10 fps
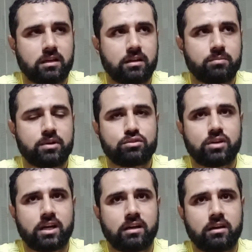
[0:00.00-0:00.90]
तकरीबन
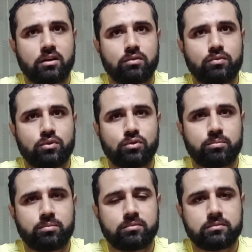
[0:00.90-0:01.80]
जो है वो
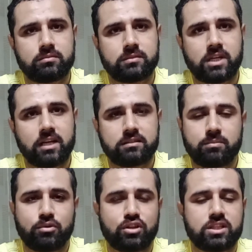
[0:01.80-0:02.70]
ढाई
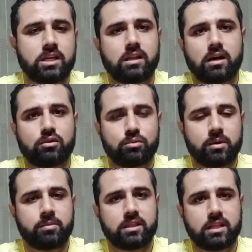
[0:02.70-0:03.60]
से पौने तीन लाख
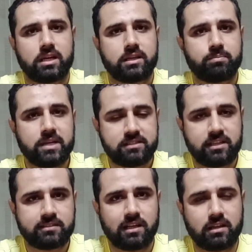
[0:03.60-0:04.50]
रुपया बनता है ये
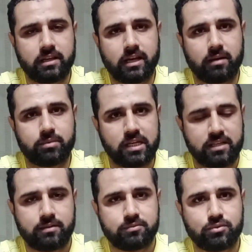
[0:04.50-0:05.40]
बेसिक सैलरी है आपकी
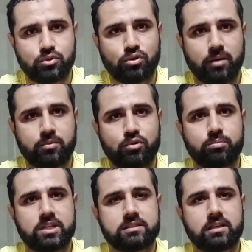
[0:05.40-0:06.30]
जो आप
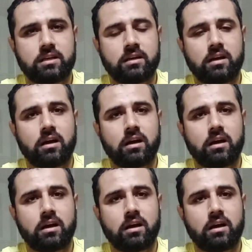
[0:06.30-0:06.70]
कंपनी से